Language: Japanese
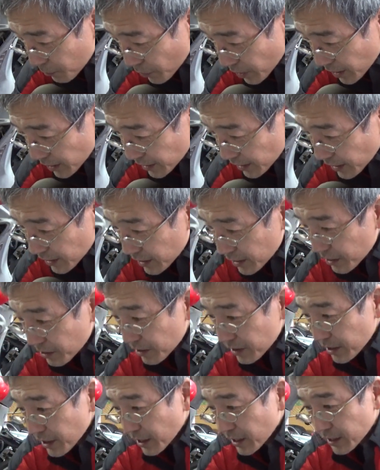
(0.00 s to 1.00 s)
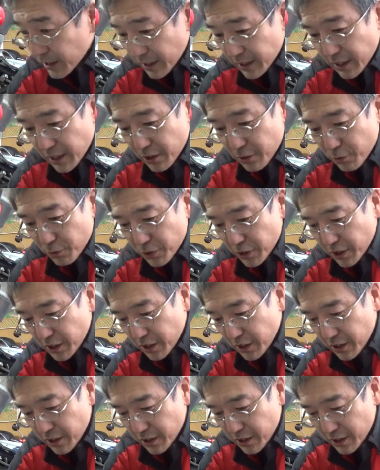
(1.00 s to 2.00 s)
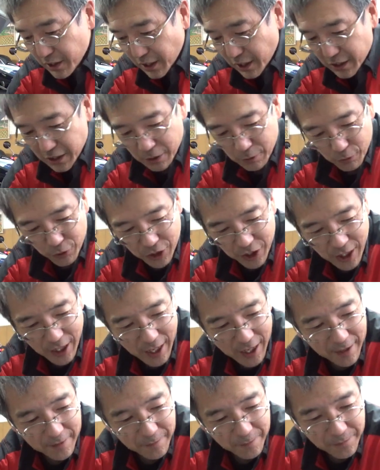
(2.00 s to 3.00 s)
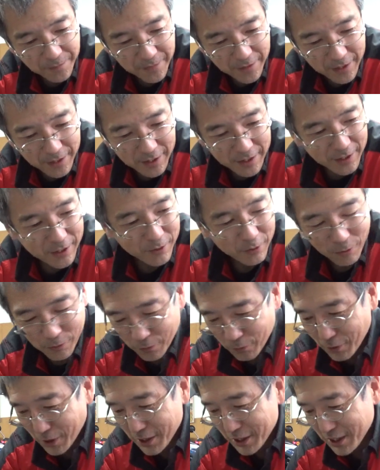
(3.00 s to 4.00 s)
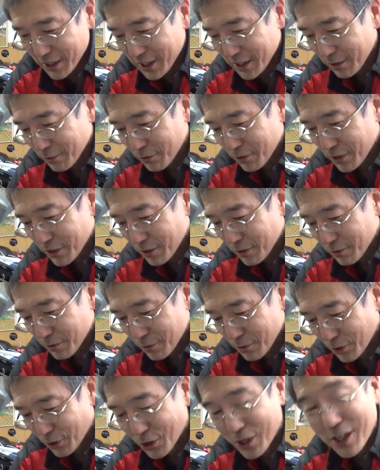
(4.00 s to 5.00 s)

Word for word: てもう簡単になんかね適当になんか濁して終わりにしちゃうっていう